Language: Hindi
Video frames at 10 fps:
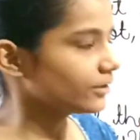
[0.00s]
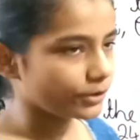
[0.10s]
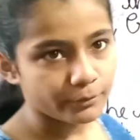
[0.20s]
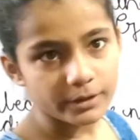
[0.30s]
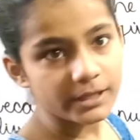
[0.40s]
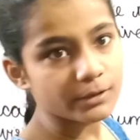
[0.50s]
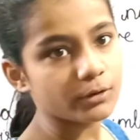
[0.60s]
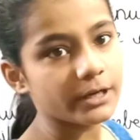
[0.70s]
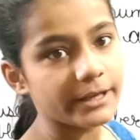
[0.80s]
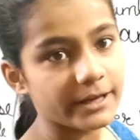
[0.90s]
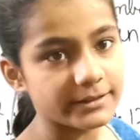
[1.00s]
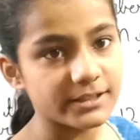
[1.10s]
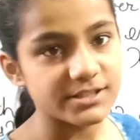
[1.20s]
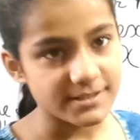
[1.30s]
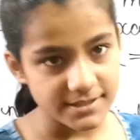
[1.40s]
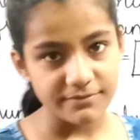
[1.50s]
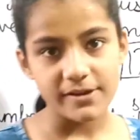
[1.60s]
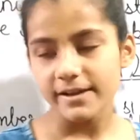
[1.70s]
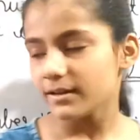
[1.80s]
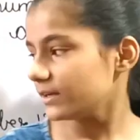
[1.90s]
क्योंकि इन्होंने लिखा था
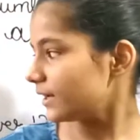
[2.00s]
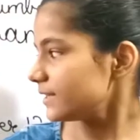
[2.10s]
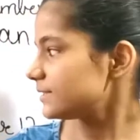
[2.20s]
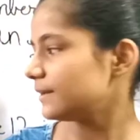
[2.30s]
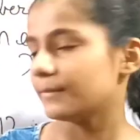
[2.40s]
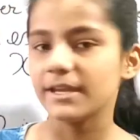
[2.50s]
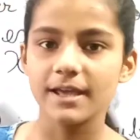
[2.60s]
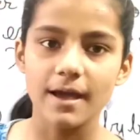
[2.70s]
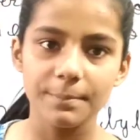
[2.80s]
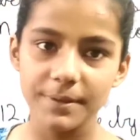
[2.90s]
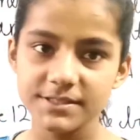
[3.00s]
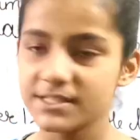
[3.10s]
जस्टिफाई करना है इसलिए मैंने यहाँ पे